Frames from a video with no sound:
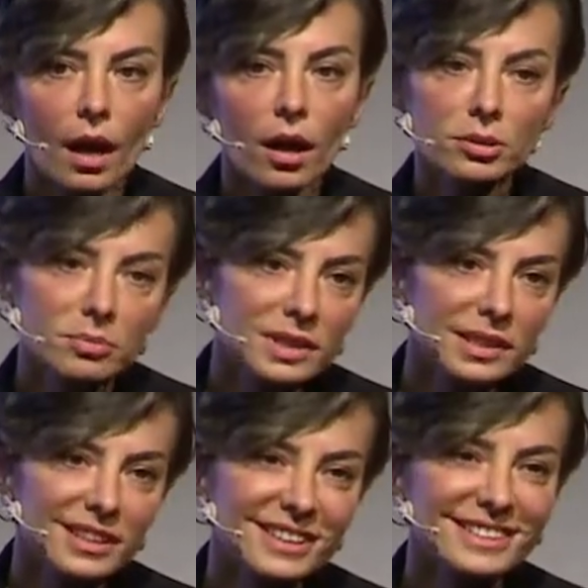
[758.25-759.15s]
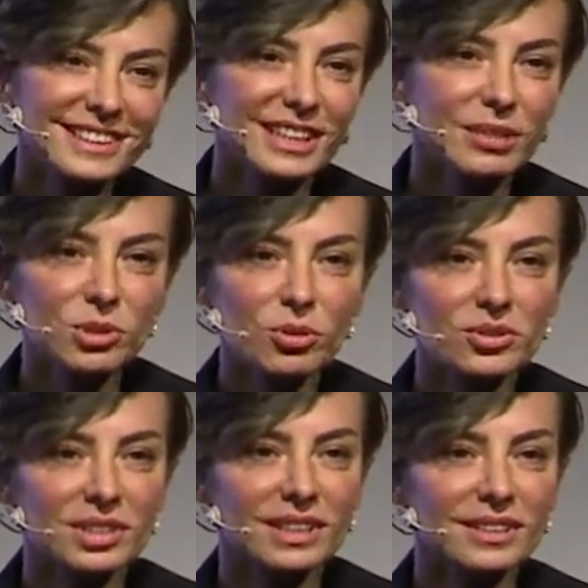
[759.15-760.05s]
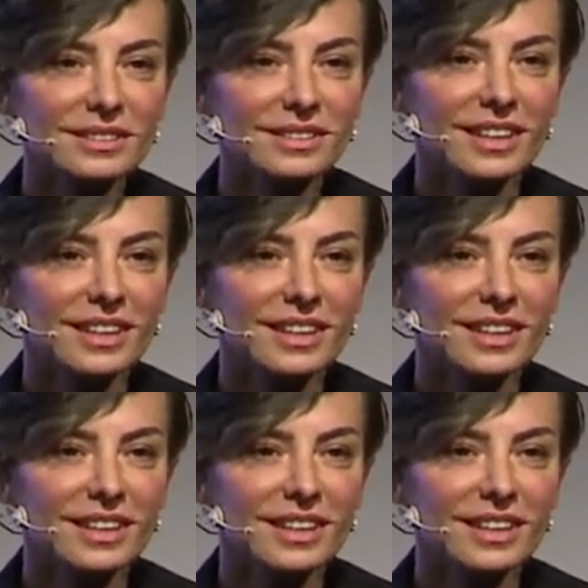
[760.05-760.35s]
68, 2018.